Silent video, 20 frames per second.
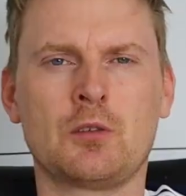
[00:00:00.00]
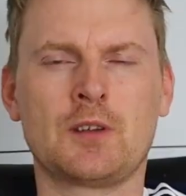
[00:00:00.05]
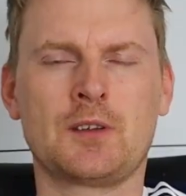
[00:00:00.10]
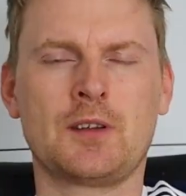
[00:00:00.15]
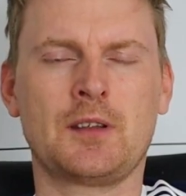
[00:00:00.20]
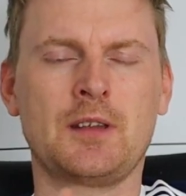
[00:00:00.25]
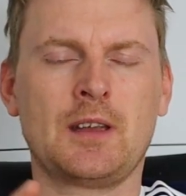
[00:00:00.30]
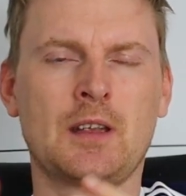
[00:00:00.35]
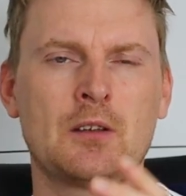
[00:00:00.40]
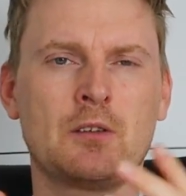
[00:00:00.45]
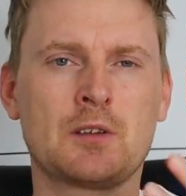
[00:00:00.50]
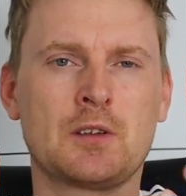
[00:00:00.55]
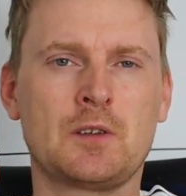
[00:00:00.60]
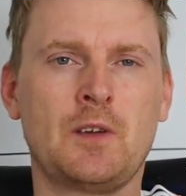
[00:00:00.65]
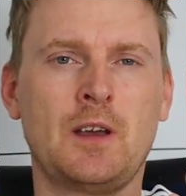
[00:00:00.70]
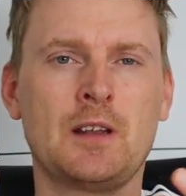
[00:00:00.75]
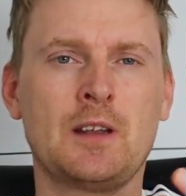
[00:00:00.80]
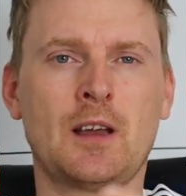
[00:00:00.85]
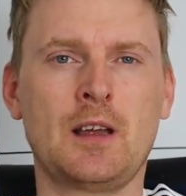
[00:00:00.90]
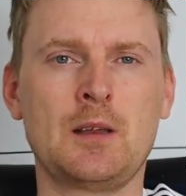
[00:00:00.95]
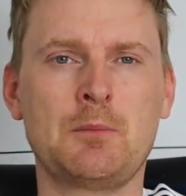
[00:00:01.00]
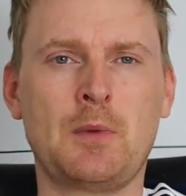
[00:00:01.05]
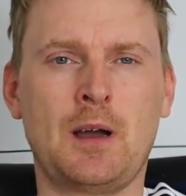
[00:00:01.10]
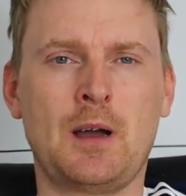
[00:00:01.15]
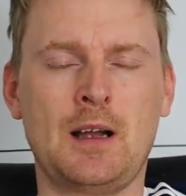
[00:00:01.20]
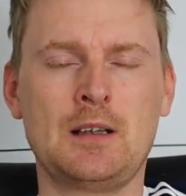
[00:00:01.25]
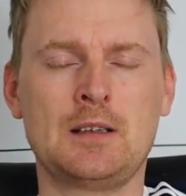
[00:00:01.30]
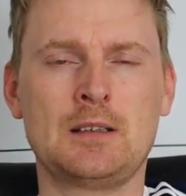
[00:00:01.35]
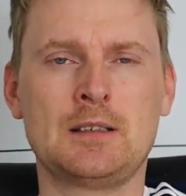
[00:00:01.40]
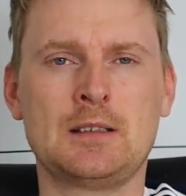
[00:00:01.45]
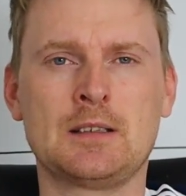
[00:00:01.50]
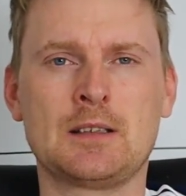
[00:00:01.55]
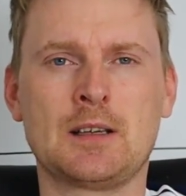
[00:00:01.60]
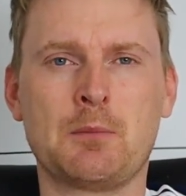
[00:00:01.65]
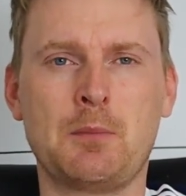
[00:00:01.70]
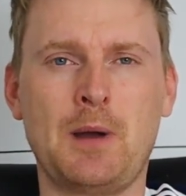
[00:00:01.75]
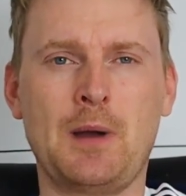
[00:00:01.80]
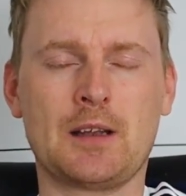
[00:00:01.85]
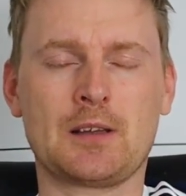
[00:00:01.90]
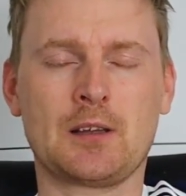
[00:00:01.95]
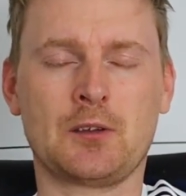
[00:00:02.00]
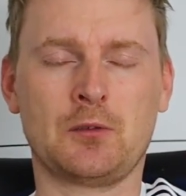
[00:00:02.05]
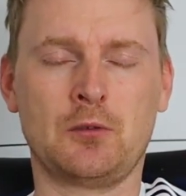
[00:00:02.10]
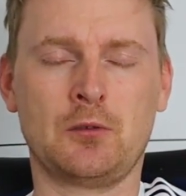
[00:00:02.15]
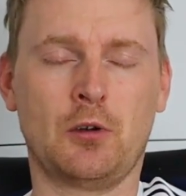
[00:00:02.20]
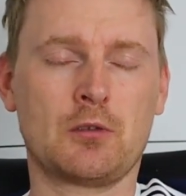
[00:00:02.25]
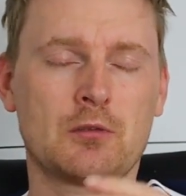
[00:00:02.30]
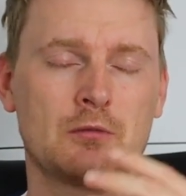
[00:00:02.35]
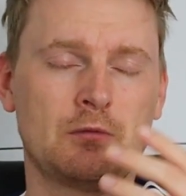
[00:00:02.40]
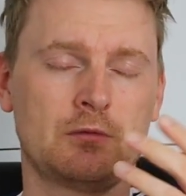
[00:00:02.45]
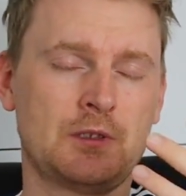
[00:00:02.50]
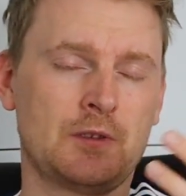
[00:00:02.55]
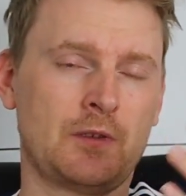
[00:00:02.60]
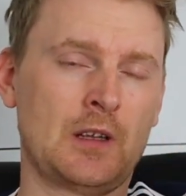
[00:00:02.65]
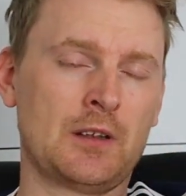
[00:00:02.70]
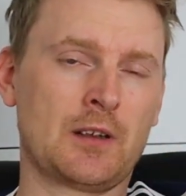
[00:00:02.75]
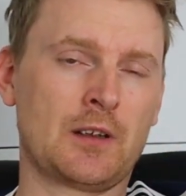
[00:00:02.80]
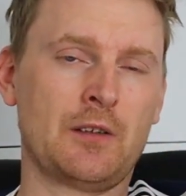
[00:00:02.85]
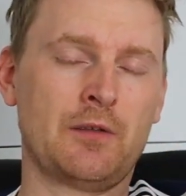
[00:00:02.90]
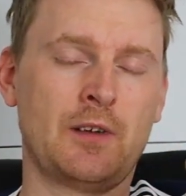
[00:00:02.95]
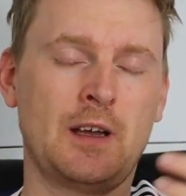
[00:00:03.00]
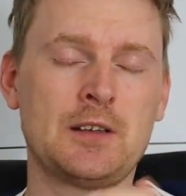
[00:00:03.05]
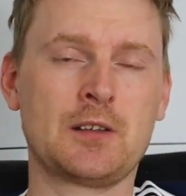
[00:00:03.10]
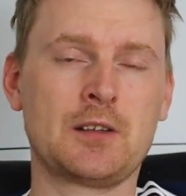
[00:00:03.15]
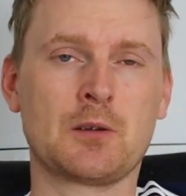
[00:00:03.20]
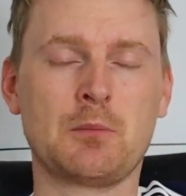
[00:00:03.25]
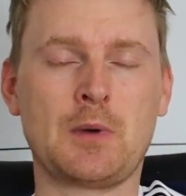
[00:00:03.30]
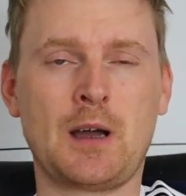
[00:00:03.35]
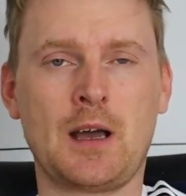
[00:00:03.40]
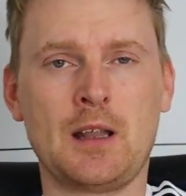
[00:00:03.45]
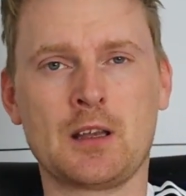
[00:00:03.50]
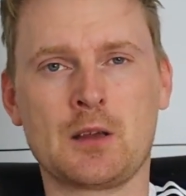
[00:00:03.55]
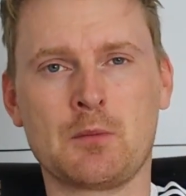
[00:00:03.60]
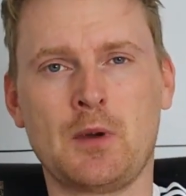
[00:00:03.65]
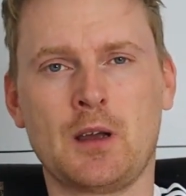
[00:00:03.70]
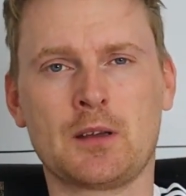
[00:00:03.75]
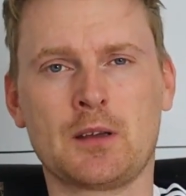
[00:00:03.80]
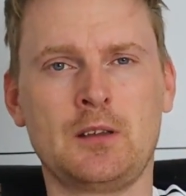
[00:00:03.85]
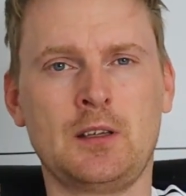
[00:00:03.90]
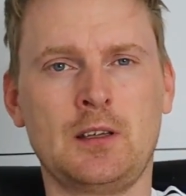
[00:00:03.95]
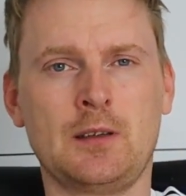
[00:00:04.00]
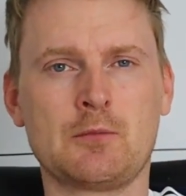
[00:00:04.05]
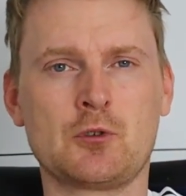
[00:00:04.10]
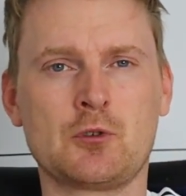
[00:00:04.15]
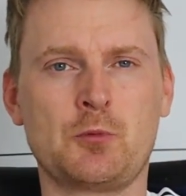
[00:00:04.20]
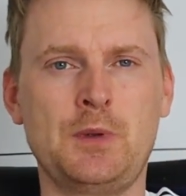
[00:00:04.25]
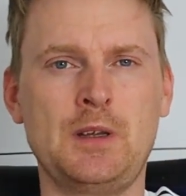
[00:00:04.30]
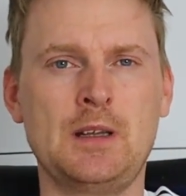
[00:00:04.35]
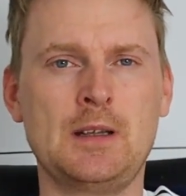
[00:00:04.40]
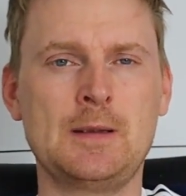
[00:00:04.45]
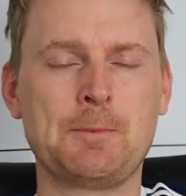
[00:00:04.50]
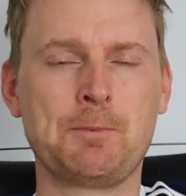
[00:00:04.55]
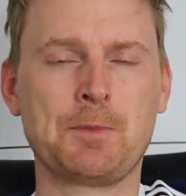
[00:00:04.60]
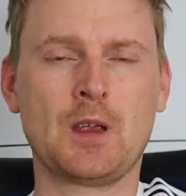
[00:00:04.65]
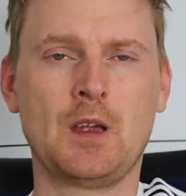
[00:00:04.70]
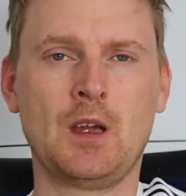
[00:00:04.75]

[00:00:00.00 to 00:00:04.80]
und das hat er ja noch zwei, drei Mal äh, gemacht, also noch zwei, drei weitere Male gemacht in diesem Spiel.